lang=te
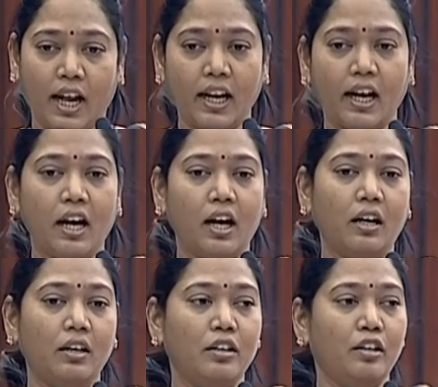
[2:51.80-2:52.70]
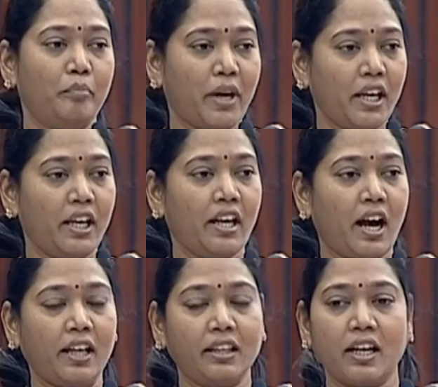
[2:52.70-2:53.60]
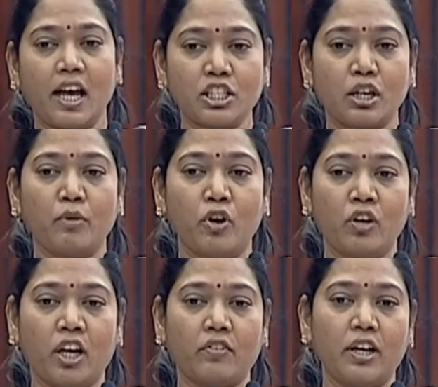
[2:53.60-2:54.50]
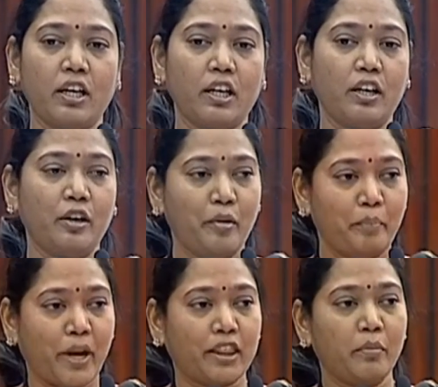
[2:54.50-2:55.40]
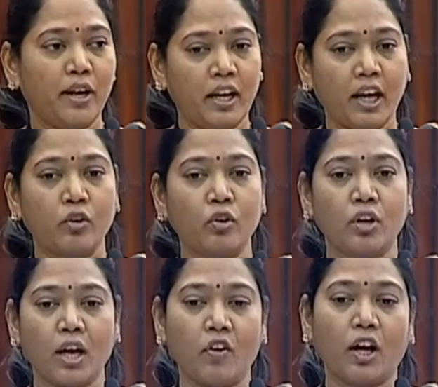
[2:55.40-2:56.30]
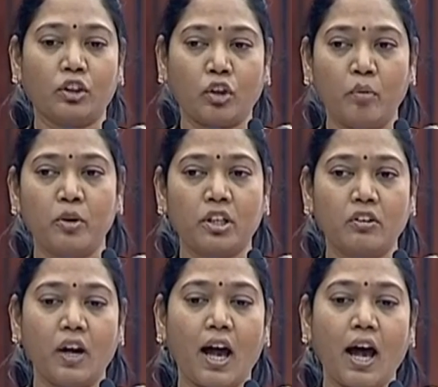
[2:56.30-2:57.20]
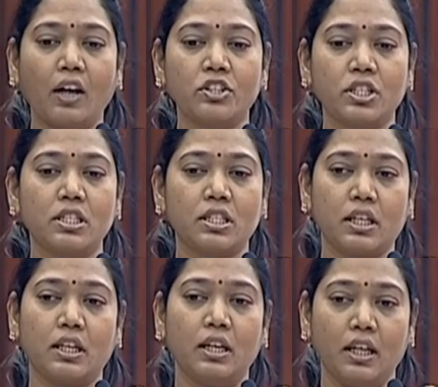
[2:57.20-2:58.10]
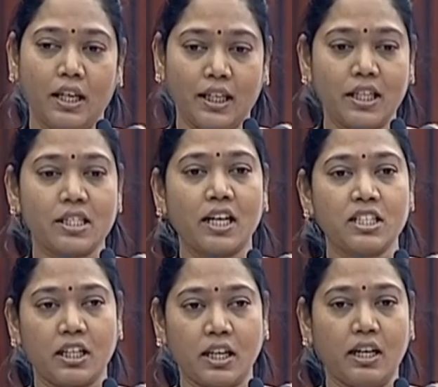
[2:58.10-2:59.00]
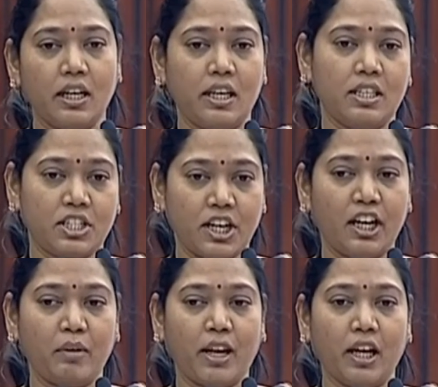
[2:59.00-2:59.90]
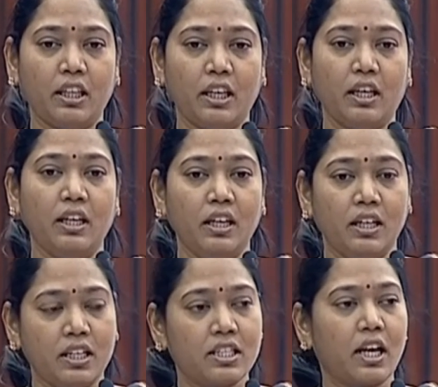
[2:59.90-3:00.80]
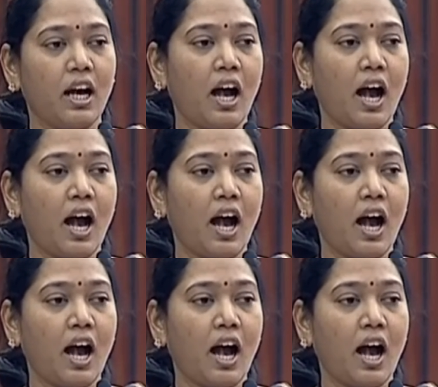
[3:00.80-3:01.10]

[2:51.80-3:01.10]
అన్నగా మరి ఈ ఆంధ్ర రాష్ట్రంలో ఉన్నటువంటి ప్రతి మహిళకు కూడా ఒక తోబుట్టువులా ఆలోచించి ఈ దిశ చట్టాన్ని చేయడం అన్నది నిజంగా